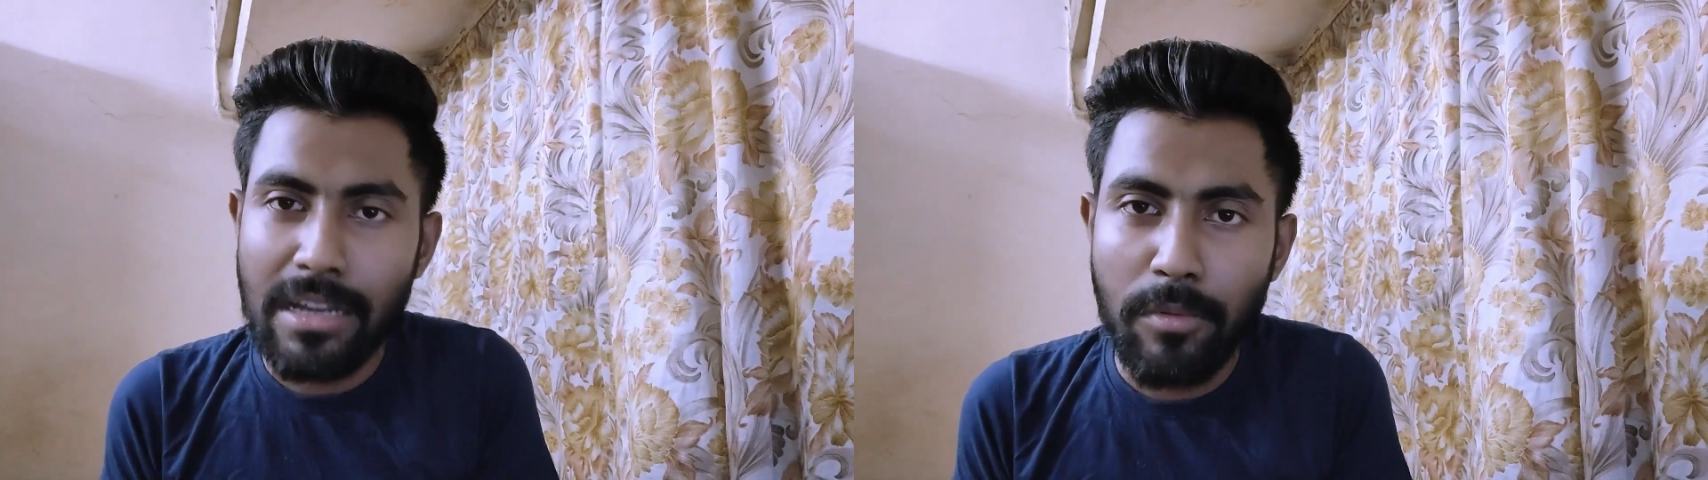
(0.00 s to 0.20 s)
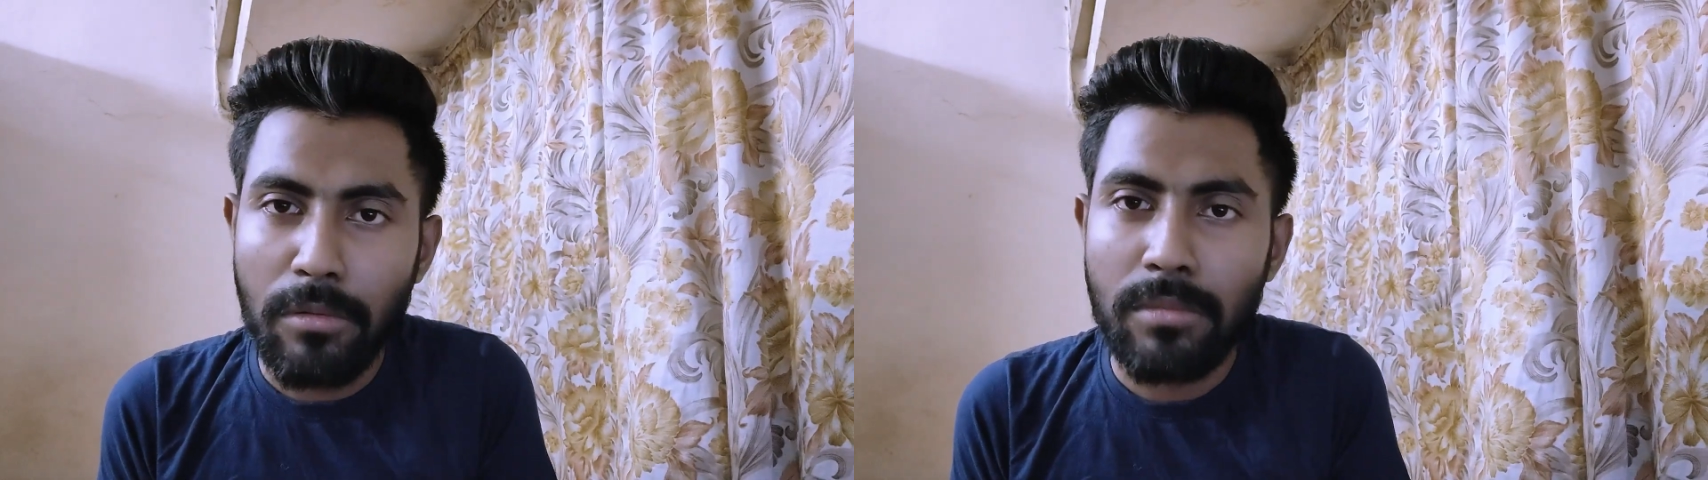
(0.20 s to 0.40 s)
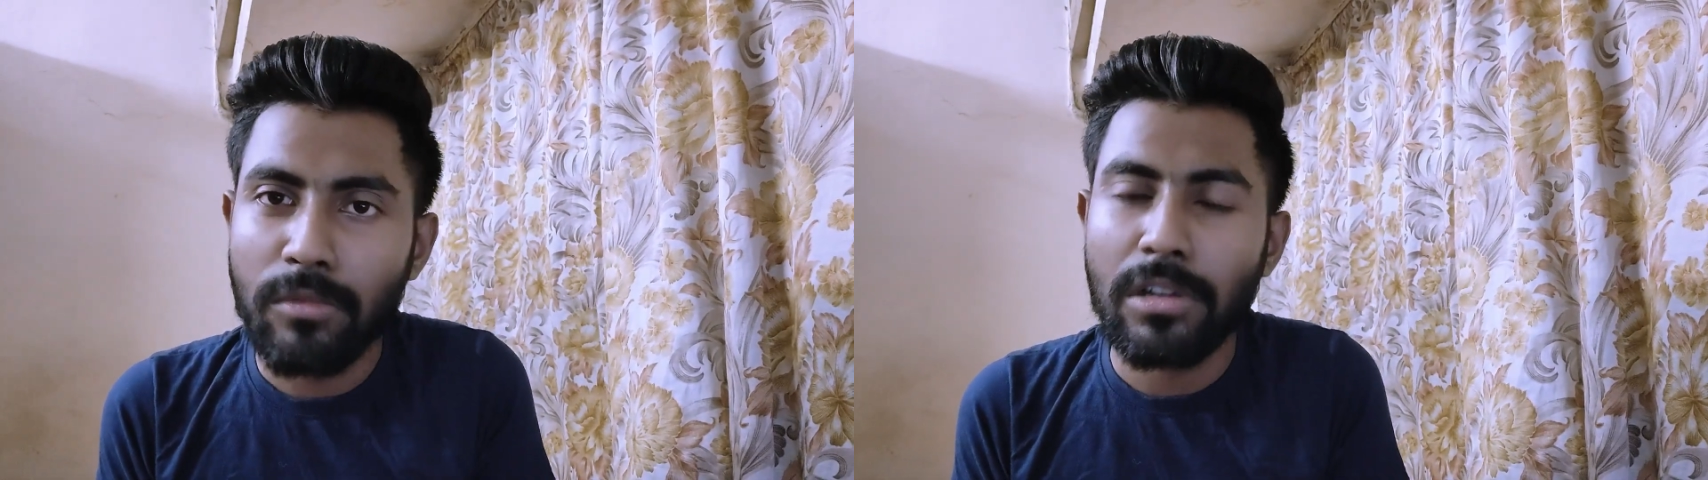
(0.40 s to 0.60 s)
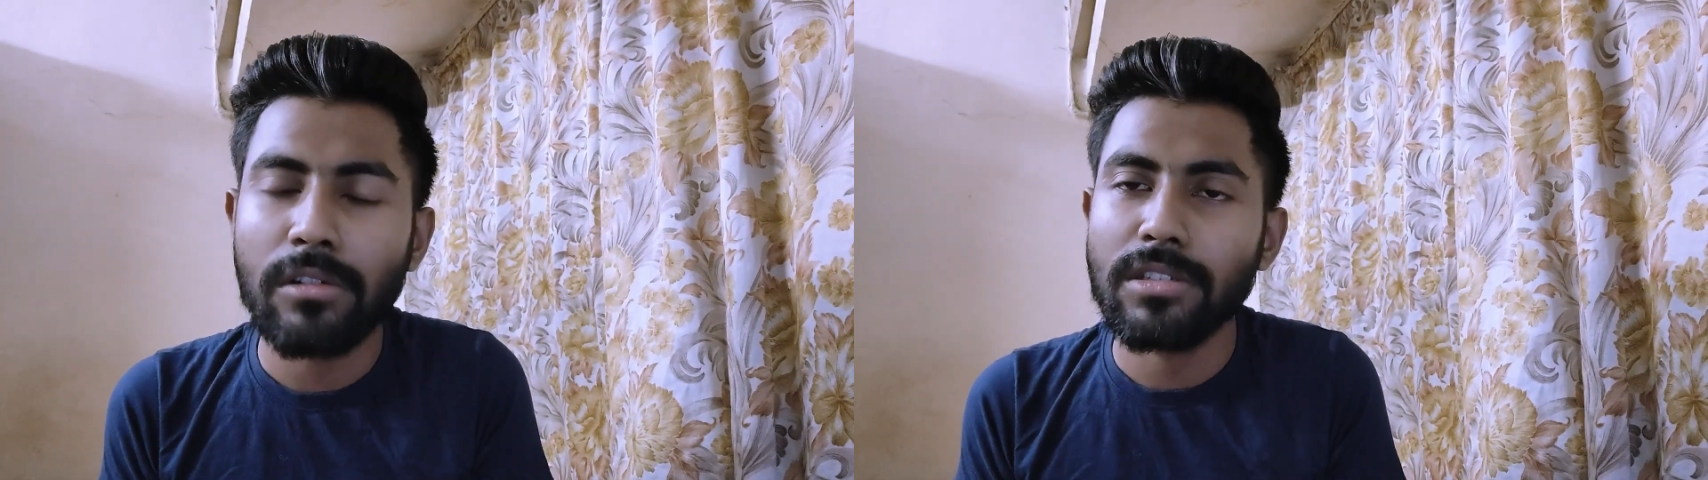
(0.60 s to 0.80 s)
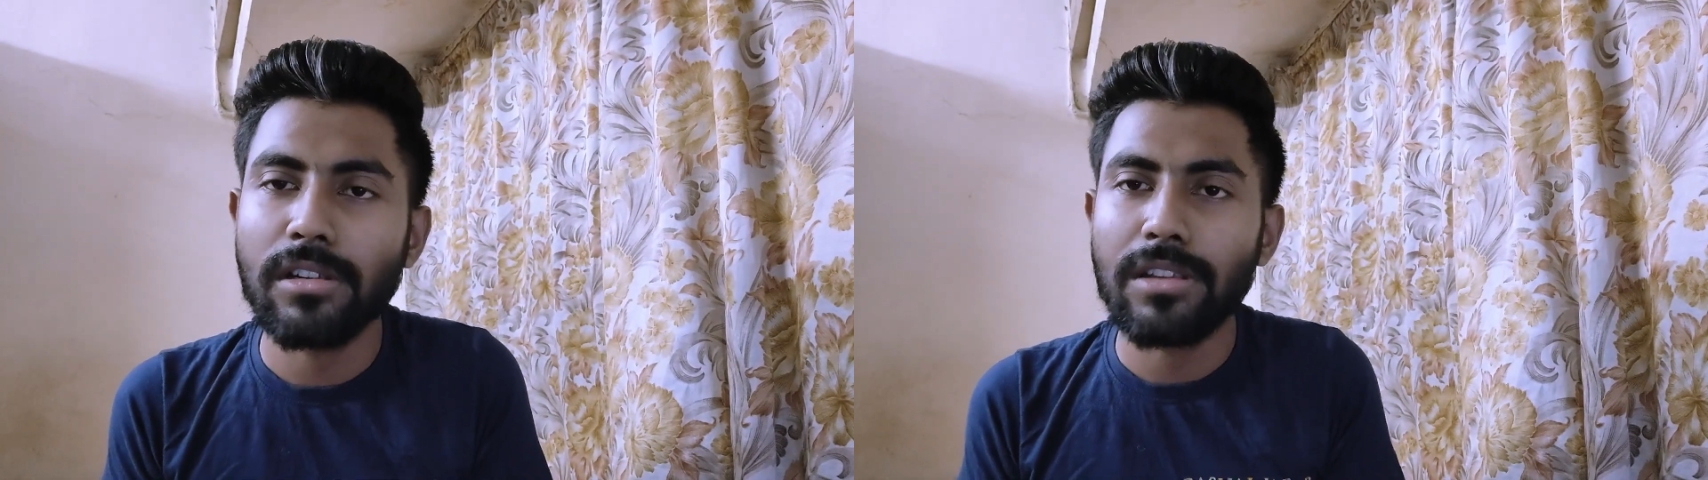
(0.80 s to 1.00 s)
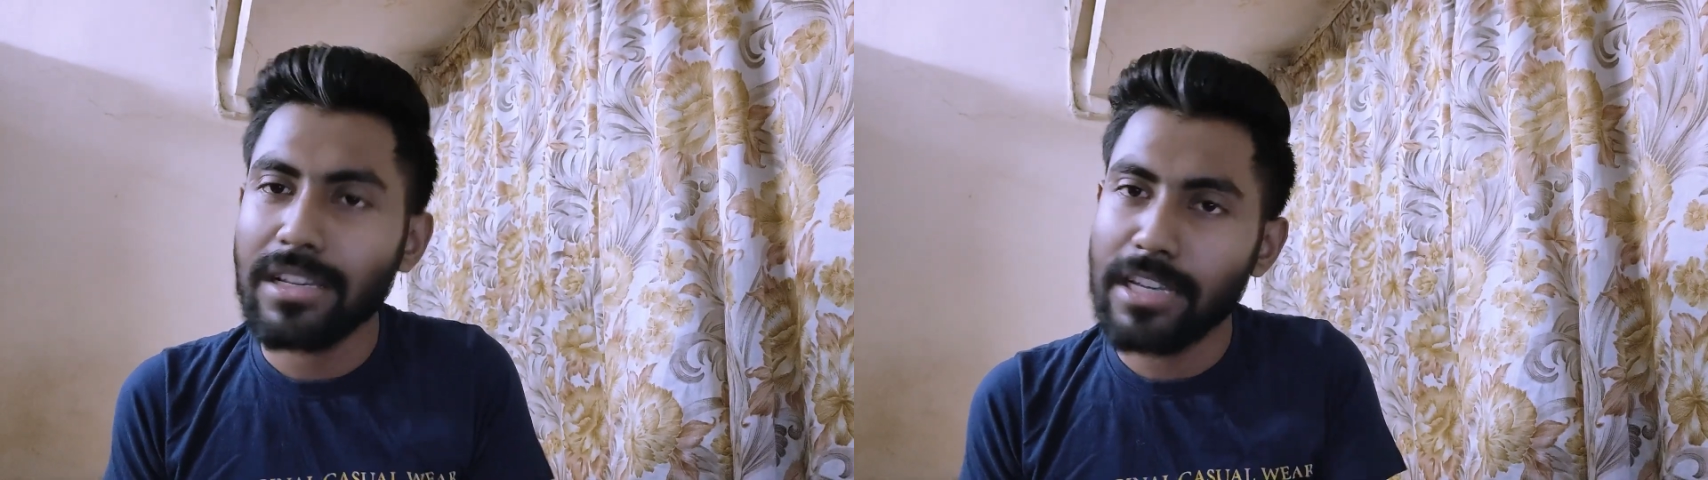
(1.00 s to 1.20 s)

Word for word: একটা প্রবলেম মনে হয়েছিল যাক